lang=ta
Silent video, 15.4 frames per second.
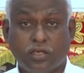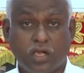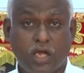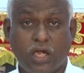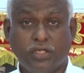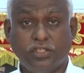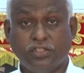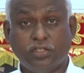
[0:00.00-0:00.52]

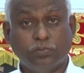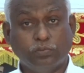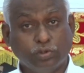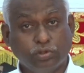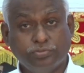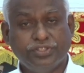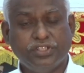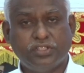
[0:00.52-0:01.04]
நான் இந்த
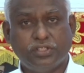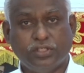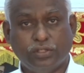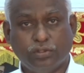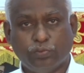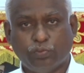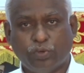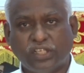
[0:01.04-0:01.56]
பூமிக்கு
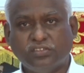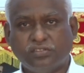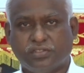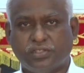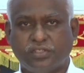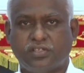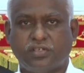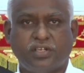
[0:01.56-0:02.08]

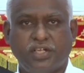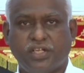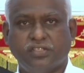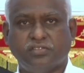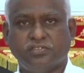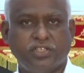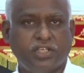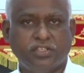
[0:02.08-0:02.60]

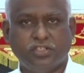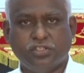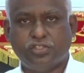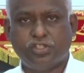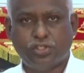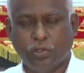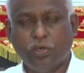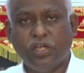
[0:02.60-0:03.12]
வந்திருக்கிறேன் என்று
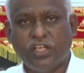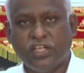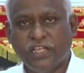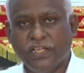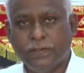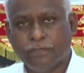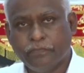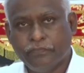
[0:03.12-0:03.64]
சொல்லி
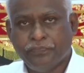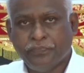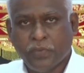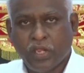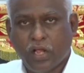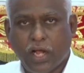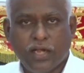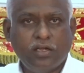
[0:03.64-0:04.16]

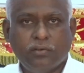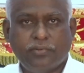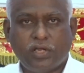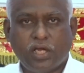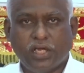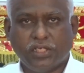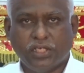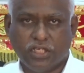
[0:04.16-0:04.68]

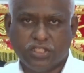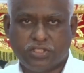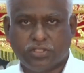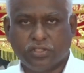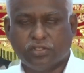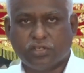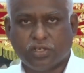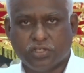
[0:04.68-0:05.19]
ஆண்டவராக
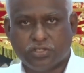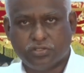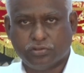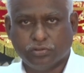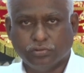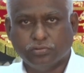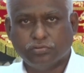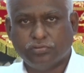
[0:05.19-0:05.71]
இயேசு
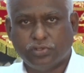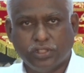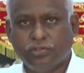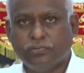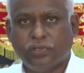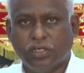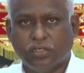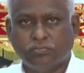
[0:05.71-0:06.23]
கிறிஸ்து
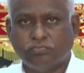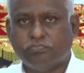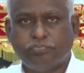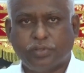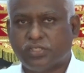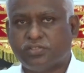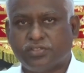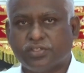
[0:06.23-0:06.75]
திருவலம்
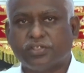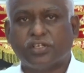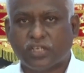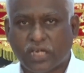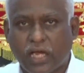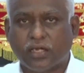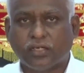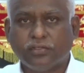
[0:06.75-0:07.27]

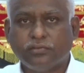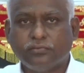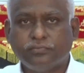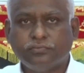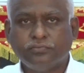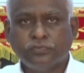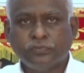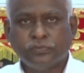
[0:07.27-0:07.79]
பற்றுகிறார்
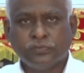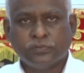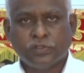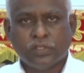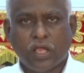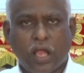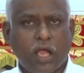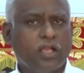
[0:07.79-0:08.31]

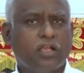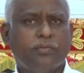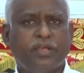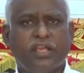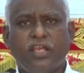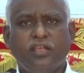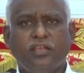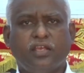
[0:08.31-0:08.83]

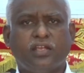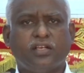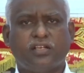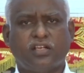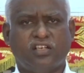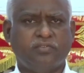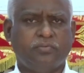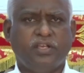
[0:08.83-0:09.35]
ஆகவே
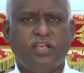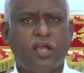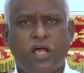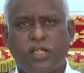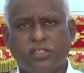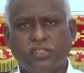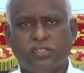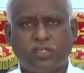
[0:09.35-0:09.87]
எனக்கு
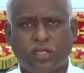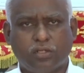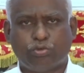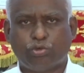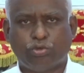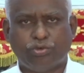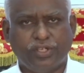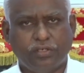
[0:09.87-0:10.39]
அருமையான
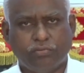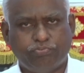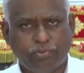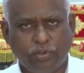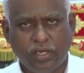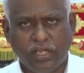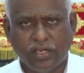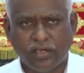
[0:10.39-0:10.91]
கர்த்தருடைய
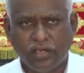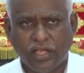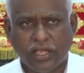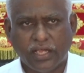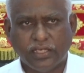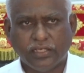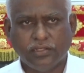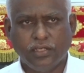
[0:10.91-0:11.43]
பிள்ளைகளே
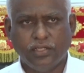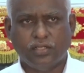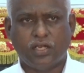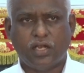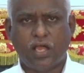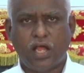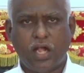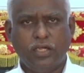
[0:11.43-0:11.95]
இந்த
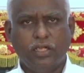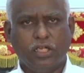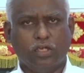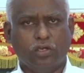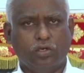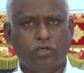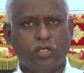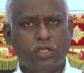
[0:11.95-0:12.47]
நாளில்